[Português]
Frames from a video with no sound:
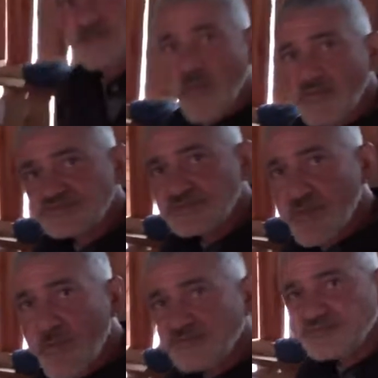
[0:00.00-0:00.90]
ficar para
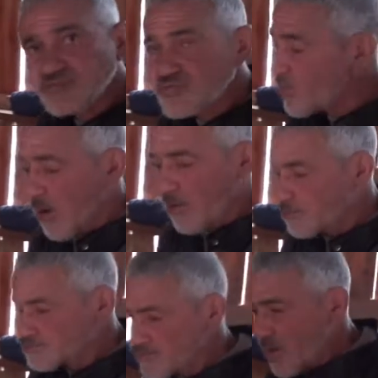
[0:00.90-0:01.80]
sempre? Não. Que aí o
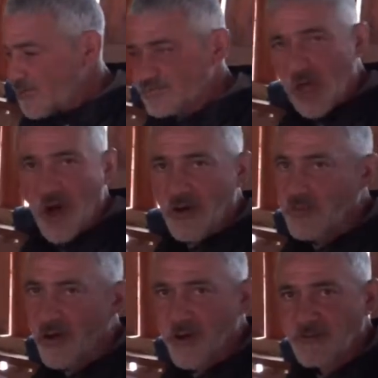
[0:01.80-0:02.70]
pessoal ajuda não,
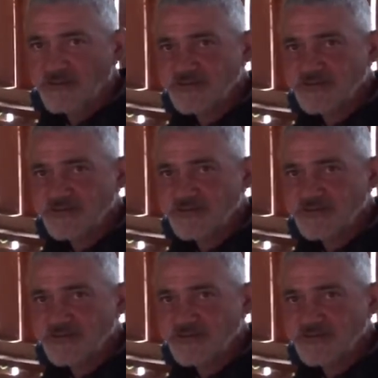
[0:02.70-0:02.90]
vocês.